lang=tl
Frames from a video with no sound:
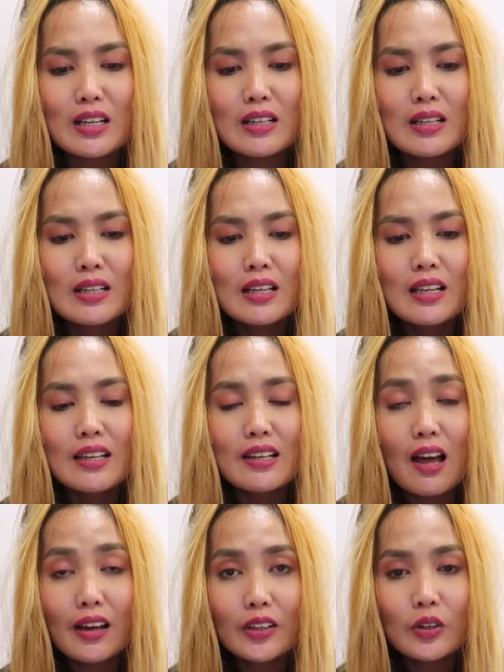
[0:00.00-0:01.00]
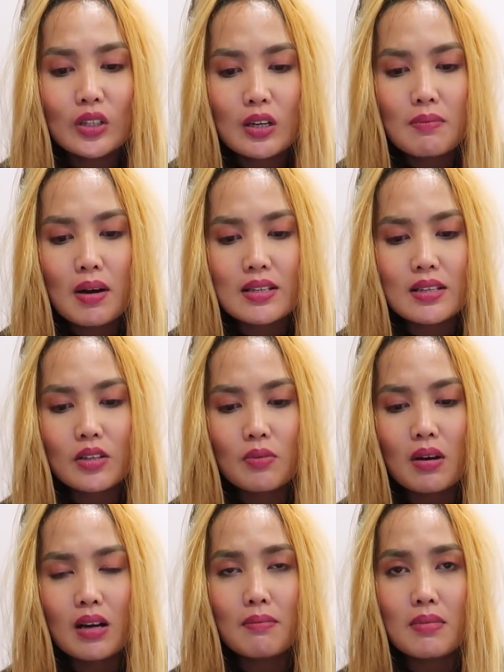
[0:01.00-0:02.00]
na, lagi ko nabasa
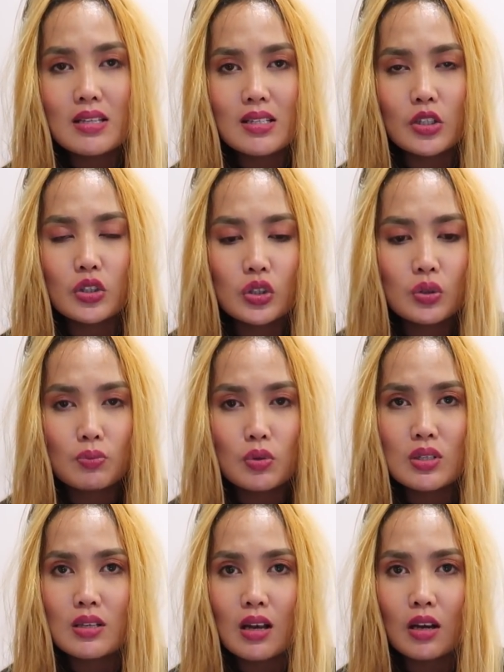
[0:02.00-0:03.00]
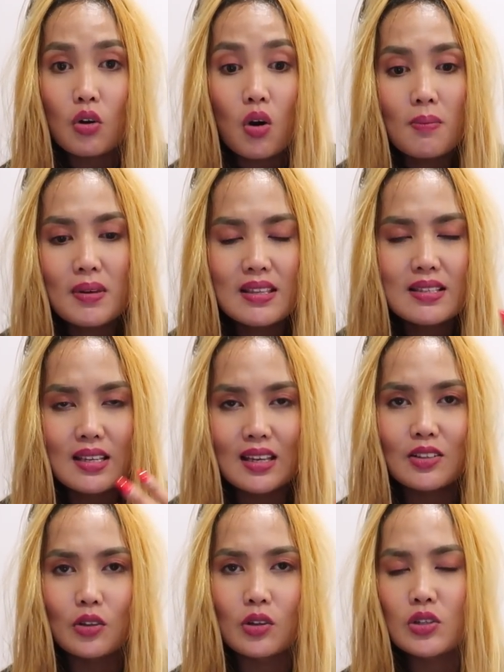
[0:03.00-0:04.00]
yung mga message mo sa comments
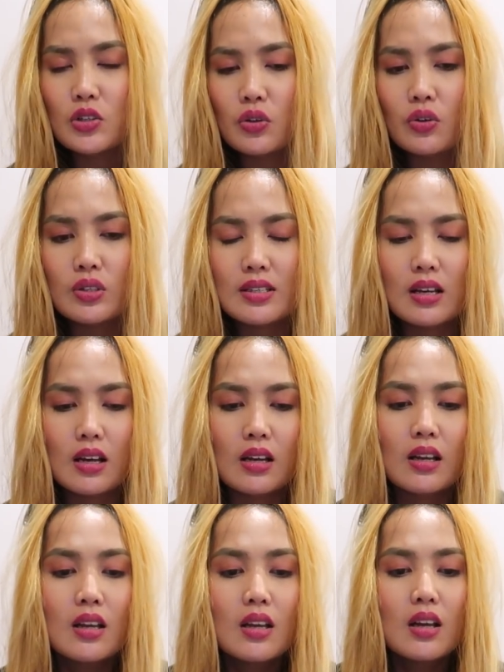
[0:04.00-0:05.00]
and also sa